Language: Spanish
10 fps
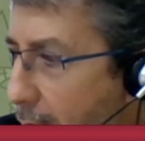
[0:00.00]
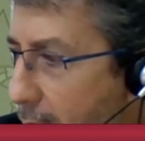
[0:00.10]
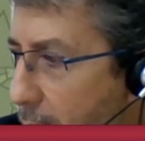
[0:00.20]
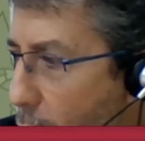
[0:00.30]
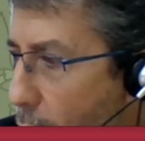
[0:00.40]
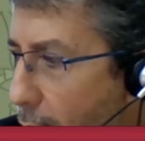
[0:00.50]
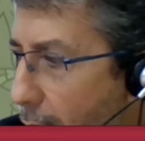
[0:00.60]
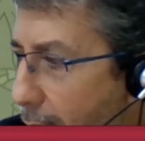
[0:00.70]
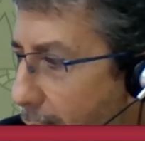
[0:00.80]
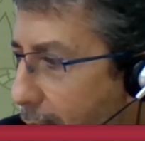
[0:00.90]
sino
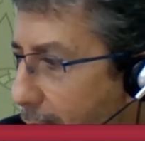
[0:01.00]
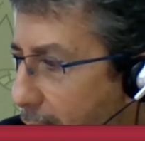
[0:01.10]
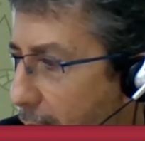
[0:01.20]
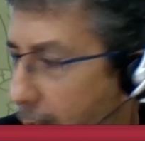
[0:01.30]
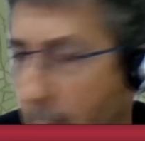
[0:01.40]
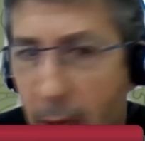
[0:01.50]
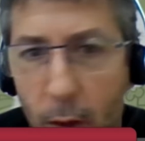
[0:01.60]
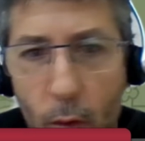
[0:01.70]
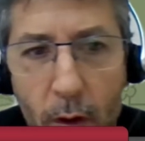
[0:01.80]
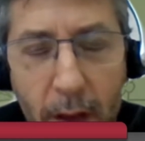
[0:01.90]
tiene que ver
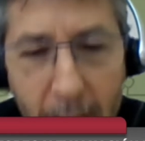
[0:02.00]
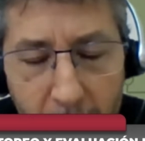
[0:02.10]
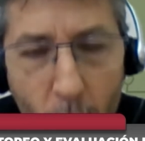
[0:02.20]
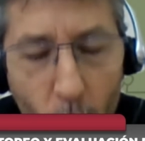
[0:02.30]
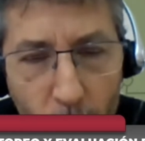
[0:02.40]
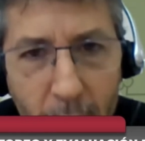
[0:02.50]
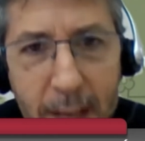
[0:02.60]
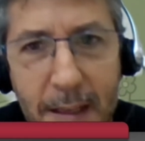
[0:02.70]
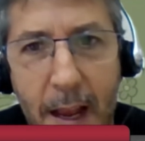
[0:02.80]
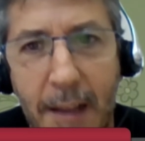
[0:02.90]
con qué
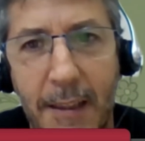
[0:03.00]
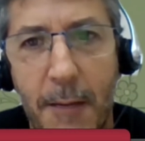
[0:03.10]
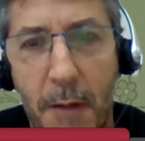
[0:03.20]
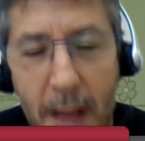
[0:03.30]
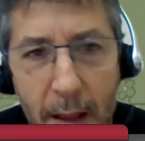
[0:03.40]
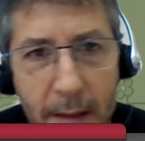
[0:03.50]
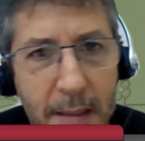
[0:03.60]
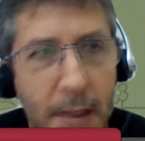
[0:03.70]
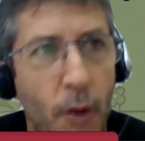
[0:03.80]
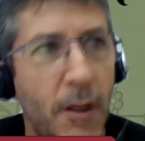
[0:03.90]
otras actividades, qué